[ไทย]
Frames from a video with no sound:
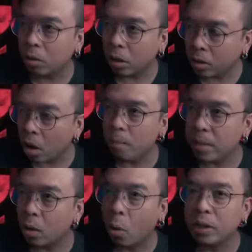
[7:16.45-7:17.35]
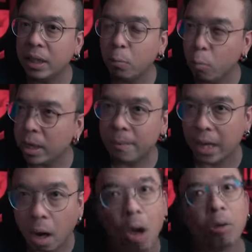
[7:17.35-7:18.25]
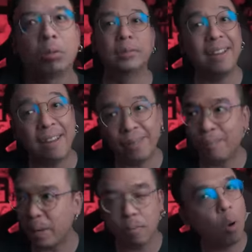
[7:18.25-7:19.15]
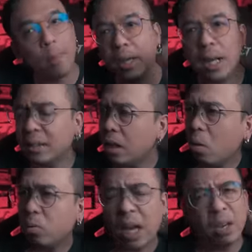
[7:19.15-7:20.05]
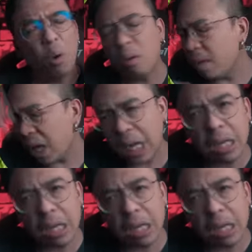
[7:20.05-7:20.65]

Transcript: ก็ต้องมีคที่วิ่งไม่คล่องแช่มันเป็นโมเมนต์หนังตลกไทยโอ้ยมี